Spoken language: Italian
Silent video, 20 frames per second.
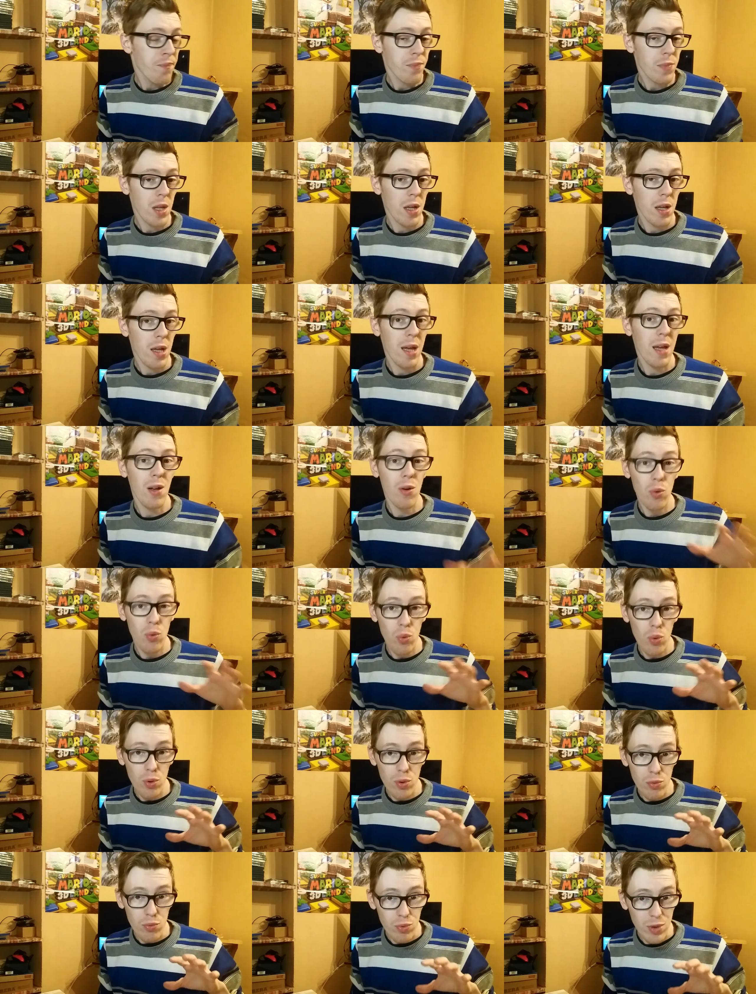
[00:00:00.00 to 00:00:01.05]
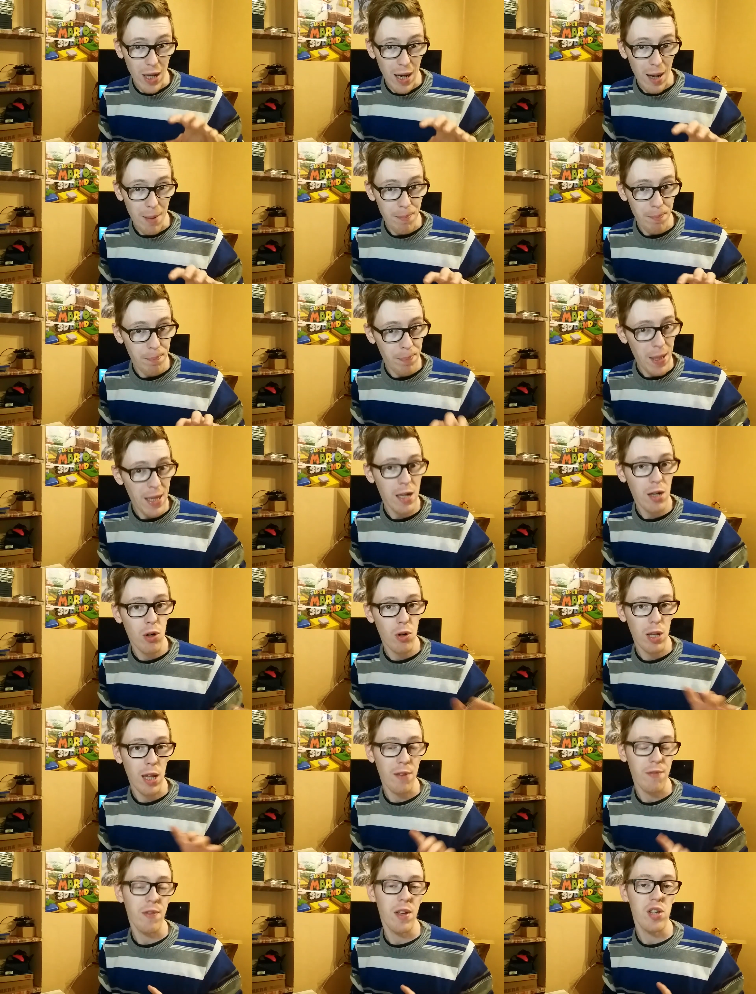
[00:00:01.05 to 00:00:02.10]
Eh, una
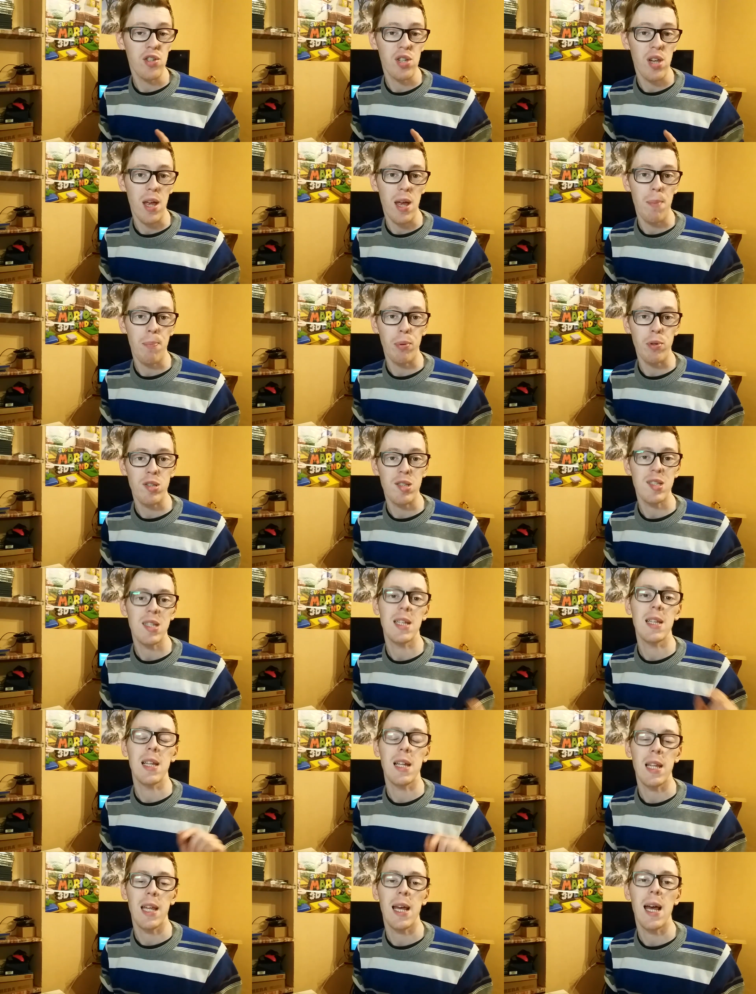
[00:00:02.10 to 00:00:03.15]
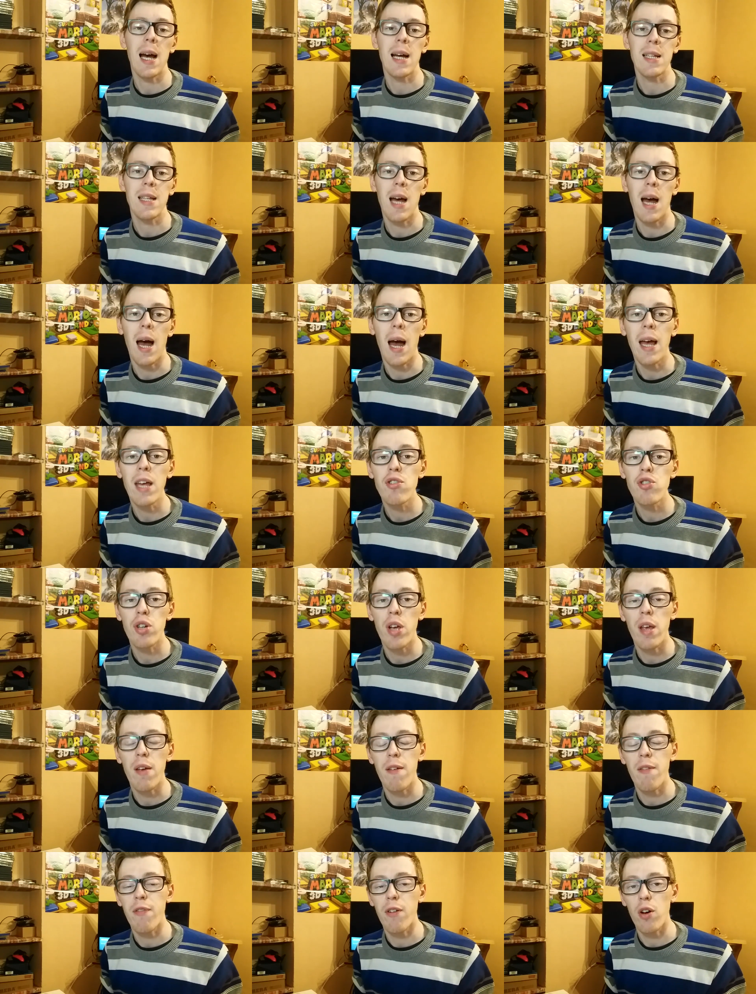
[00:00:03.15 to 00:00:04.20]
piccola invece postilla legata ai giochi che
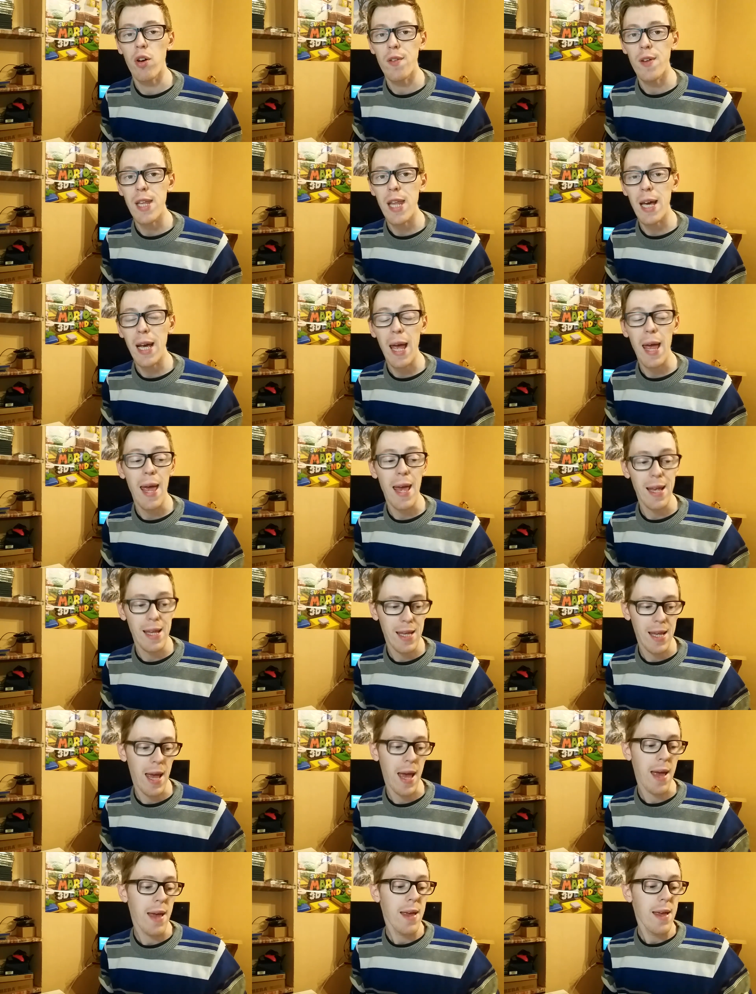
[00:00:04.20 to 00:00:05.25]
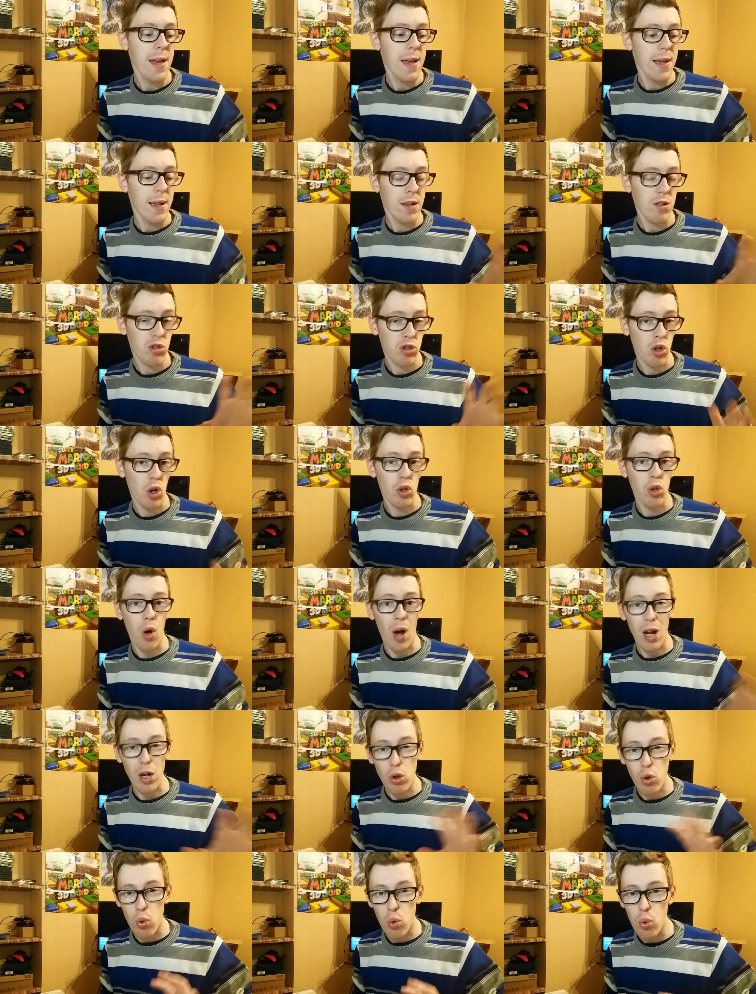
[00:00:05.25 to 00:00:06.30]
vi farò vedere è che sono
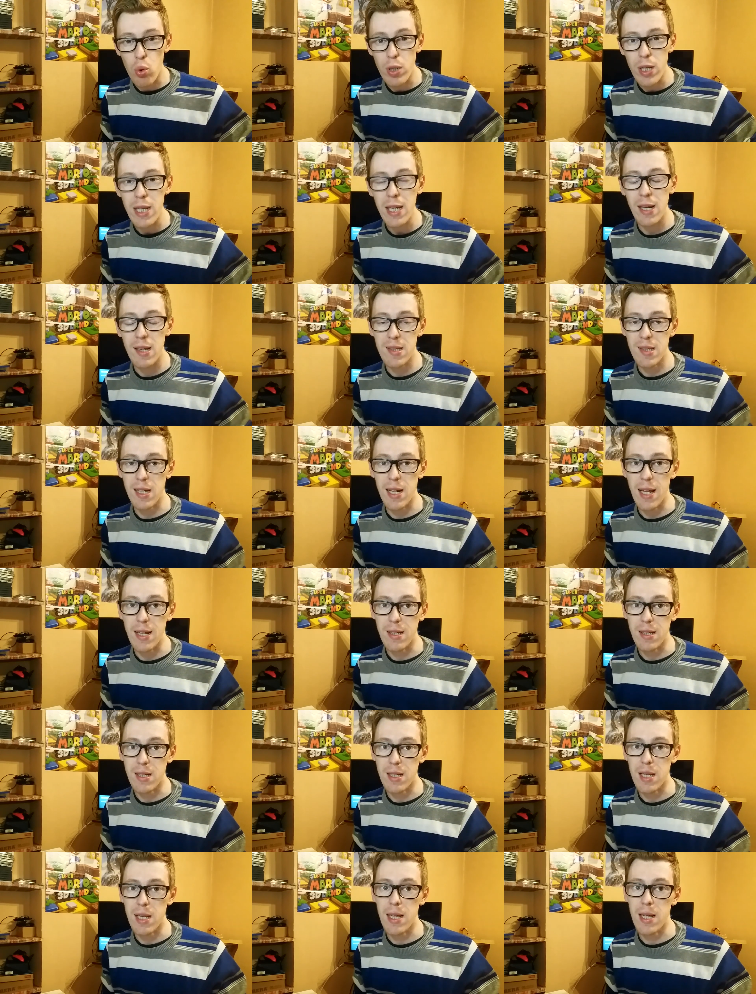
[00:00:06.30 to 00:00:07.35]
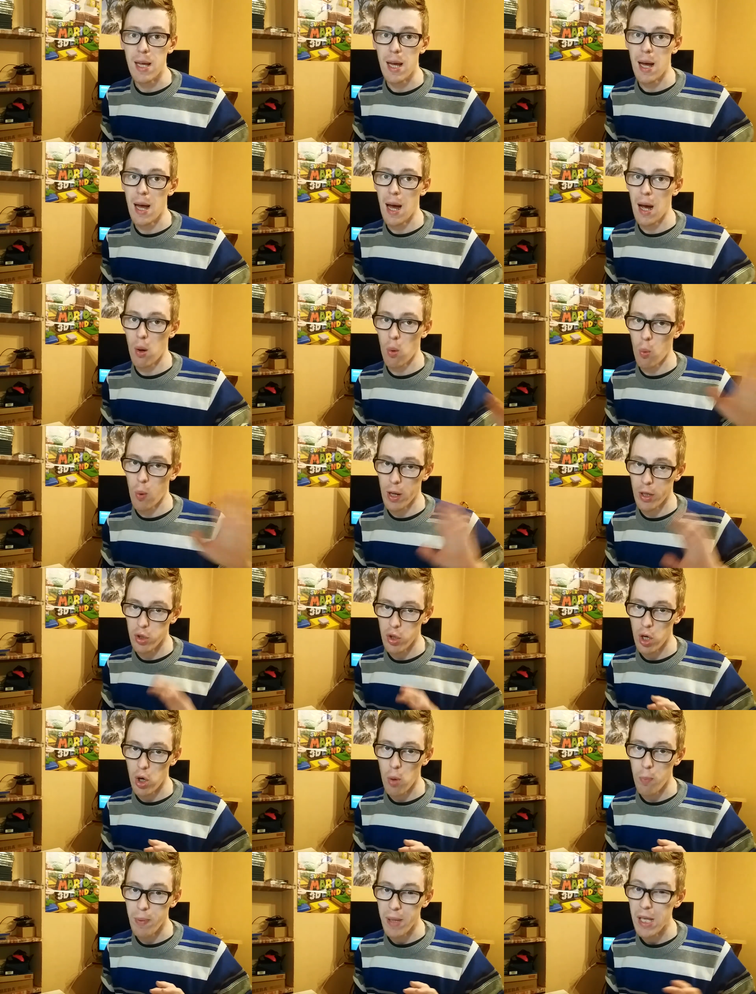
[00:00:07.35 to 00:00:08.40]
alcuni risalenti a quando
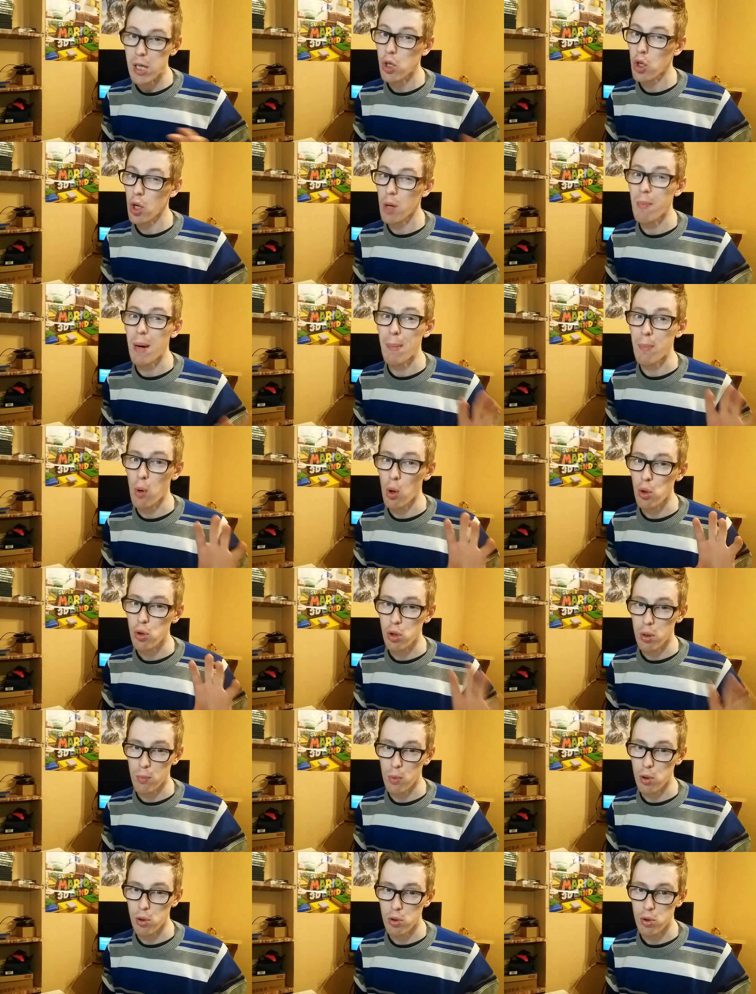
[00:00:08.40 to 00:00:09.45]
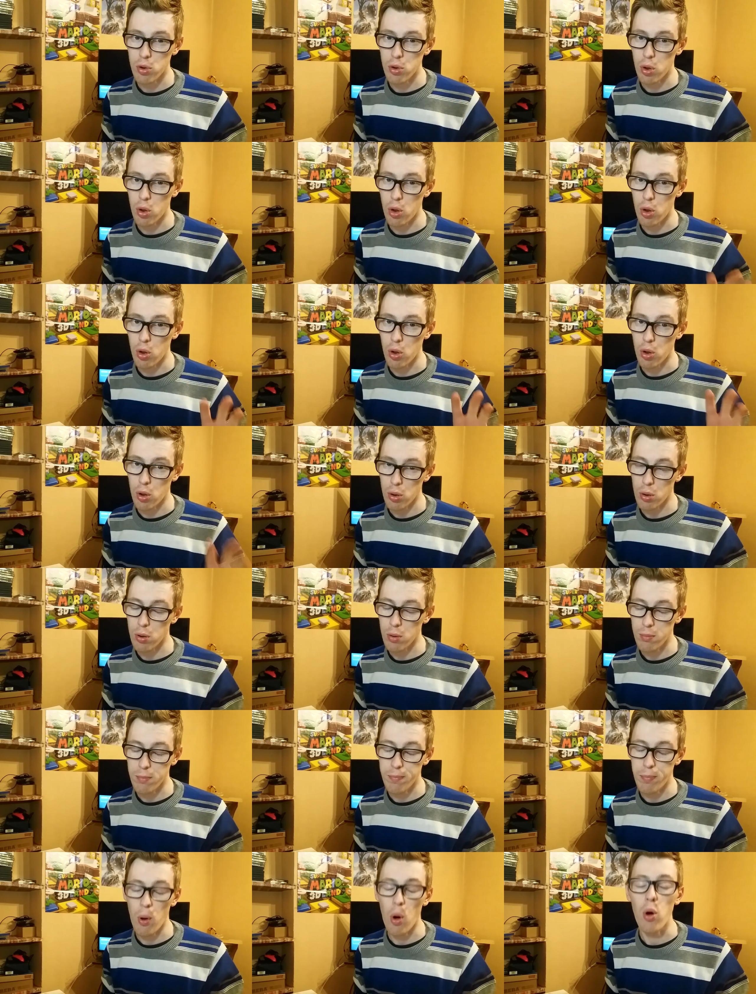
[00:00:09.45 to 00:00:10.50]
ero piccolo, ma molto molto
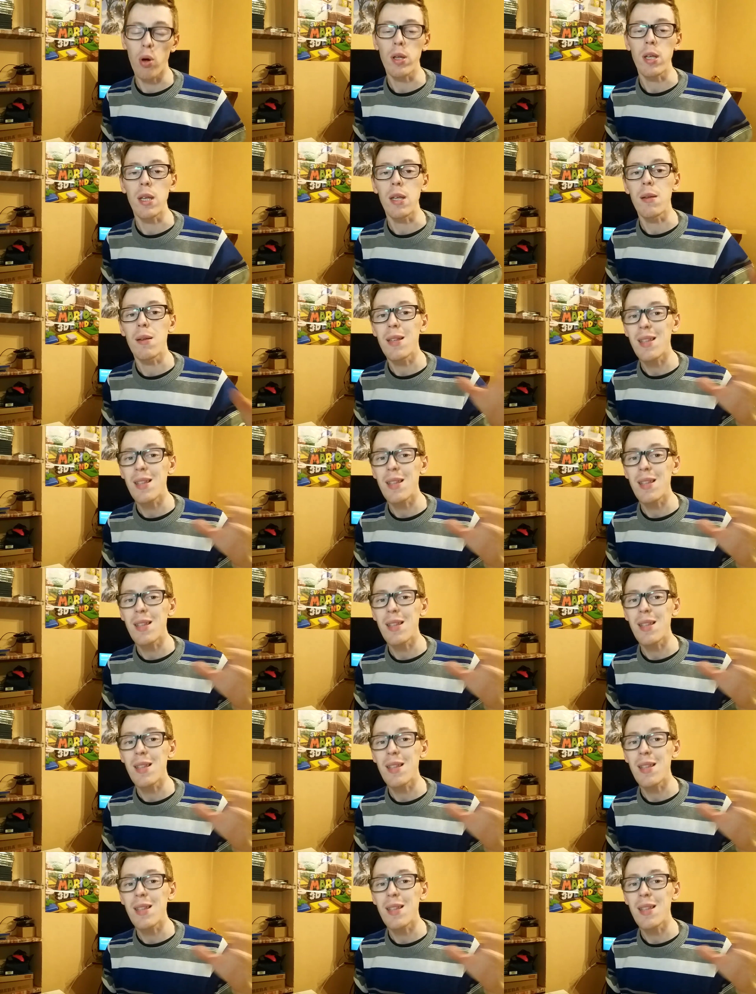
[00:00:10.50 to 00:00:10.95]
pochi.